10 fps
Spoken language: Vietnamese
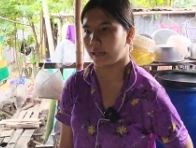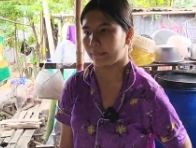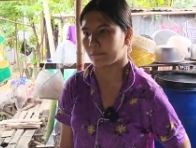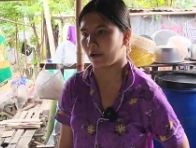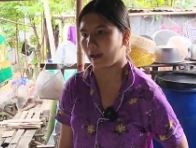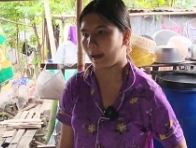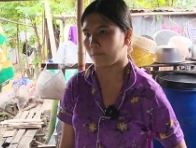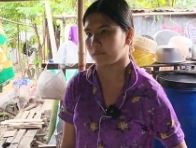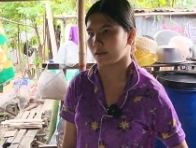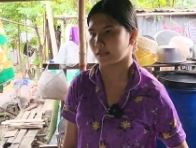em con
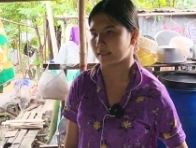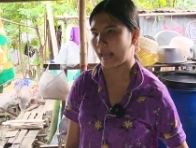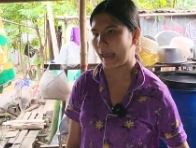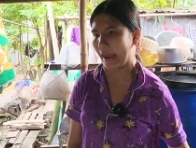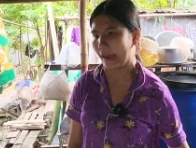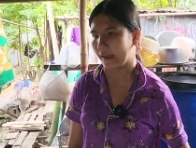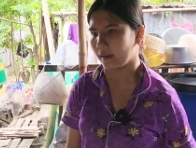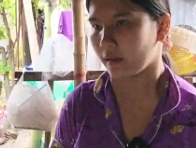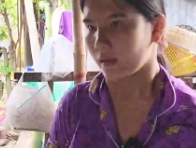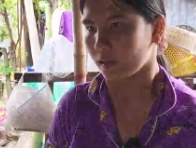học xa
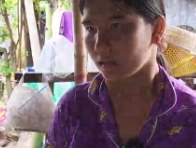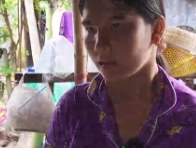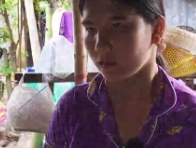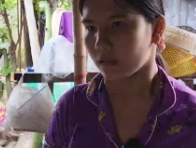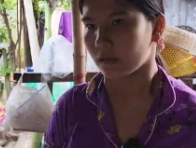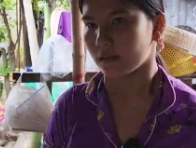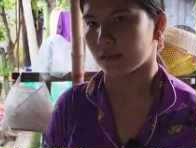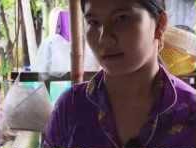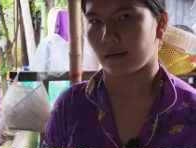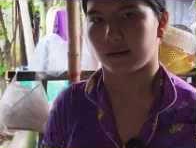chứ
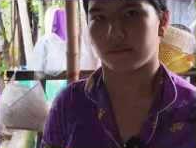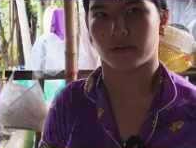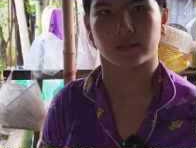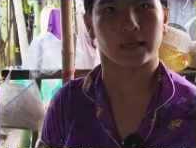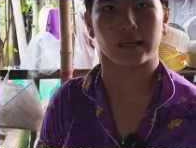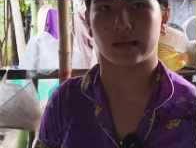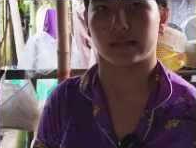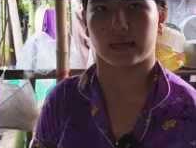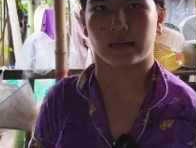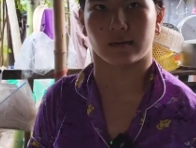trường Phúc tiên ở
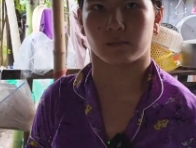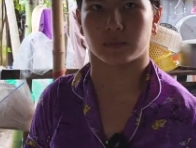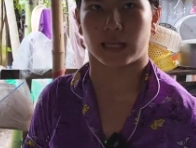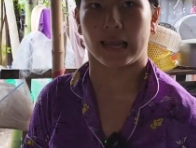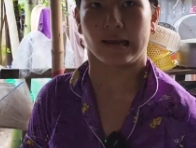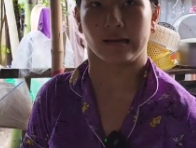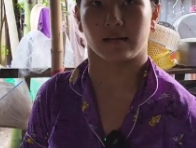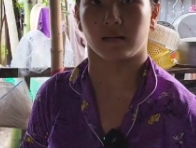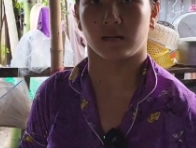trên cũng xa nữa